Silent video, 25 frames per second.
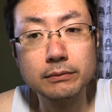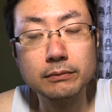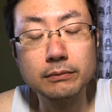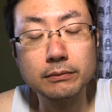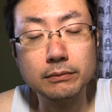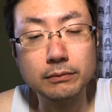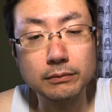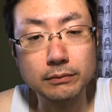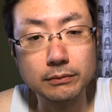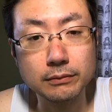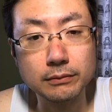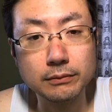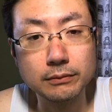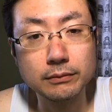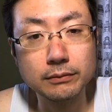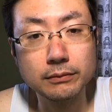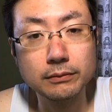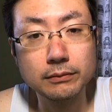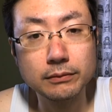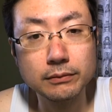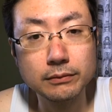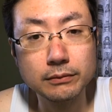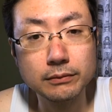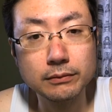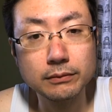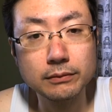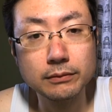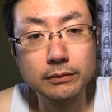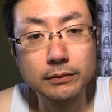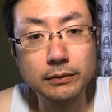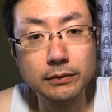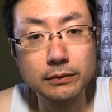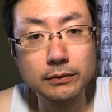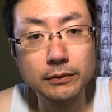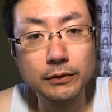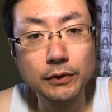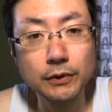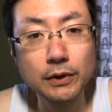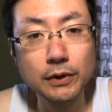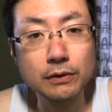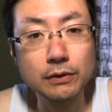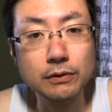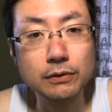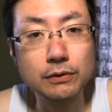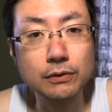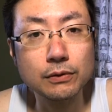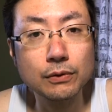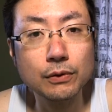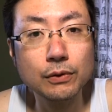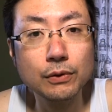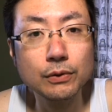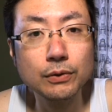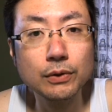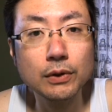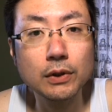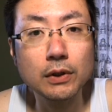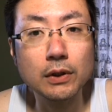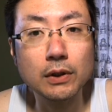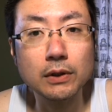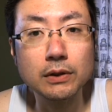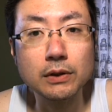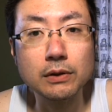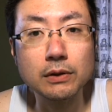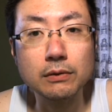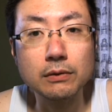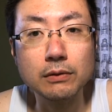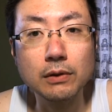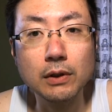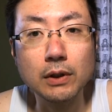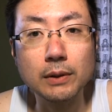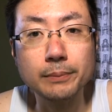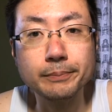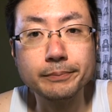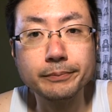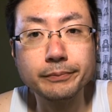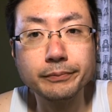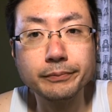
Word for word: うん。とにかくこういうこと書いてるな。